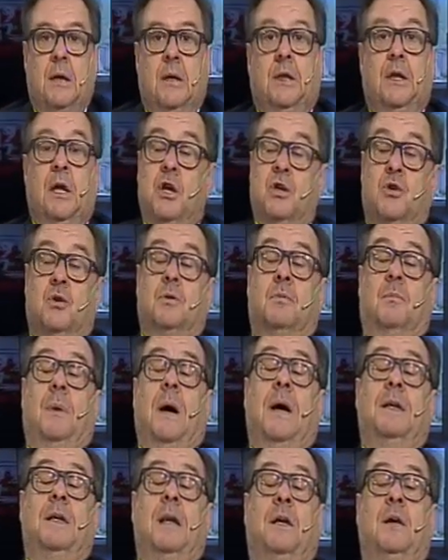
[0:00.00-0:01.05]
de ellos,
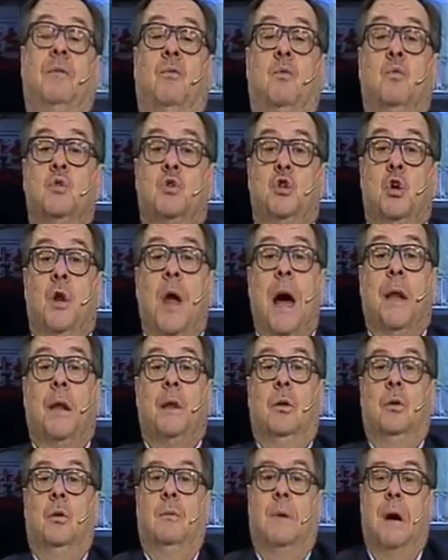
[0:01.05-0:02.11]
va a seguir
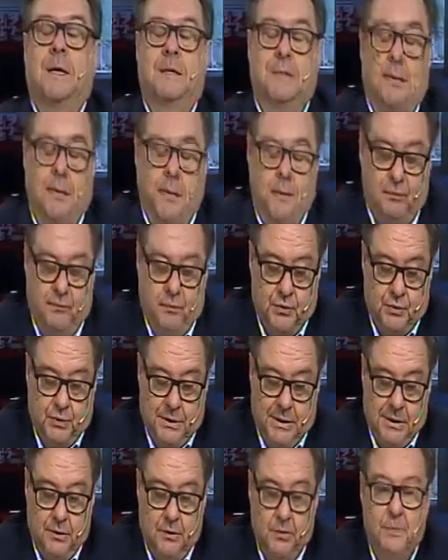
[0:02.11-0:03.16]
funcionando, va a seguir
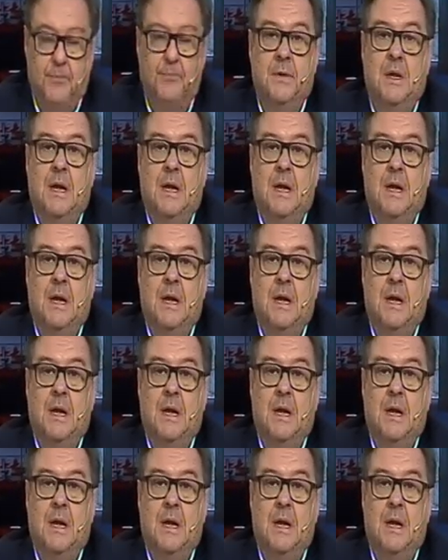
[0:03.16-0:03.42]
funcionando.